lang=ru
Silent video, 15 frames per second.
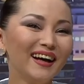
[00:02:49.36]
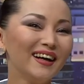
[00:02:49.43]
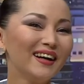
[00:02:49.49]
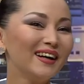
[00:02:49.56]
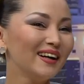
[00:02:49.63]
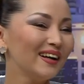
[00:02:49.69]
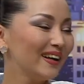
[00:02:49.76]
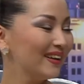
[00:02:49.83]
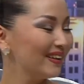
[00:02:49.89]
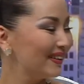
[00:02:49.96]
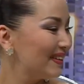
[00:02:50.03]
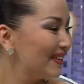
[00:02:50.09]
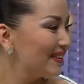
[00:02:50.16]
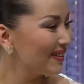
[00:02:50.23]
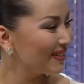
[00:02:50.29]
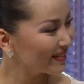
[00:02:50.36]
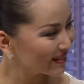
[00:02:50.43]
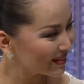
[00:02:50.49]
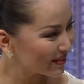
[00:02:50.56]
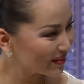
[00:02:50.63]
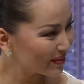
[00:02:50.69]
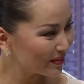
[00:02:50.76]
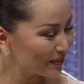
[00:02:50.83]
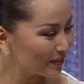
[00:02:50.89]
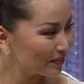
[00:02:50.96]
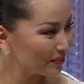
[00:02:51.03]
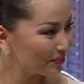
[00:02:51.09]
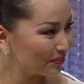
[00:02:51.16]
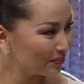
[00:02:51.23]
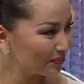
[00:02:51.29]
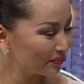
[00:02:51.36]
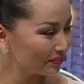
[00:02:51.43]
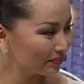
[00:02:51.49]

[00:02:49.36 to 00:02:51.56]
А у депутатов основная работа, вообще мы